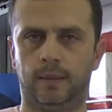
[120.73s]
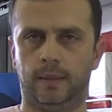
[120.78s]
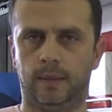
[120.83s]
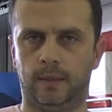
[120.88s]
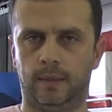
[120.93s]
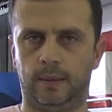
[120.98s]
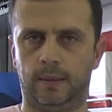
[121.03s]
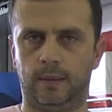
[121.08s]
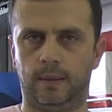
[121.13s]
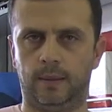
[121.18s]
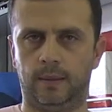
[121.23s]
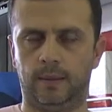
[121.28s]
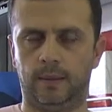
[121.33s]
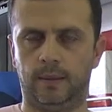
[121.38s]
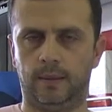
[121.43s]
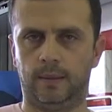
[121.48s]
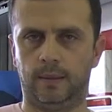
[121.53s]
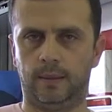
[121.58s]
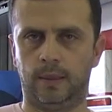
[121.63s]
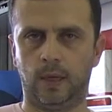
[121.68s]
eh,
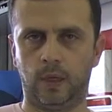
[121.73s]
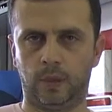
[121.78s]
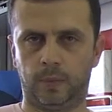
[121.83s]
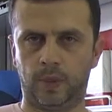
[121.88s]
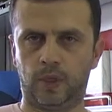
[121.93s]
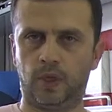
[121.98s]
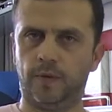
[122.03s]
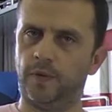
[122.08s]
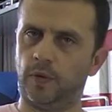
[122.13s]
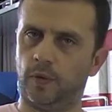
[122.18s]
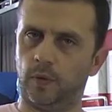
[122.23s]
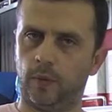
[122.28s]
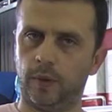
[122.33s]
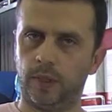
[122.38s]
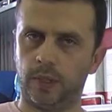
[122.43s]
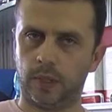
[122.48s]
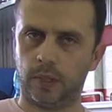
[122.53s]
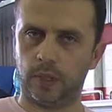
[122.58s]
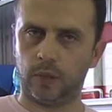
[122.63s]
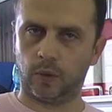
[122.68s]
nello specifico
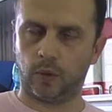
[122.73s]
quindi di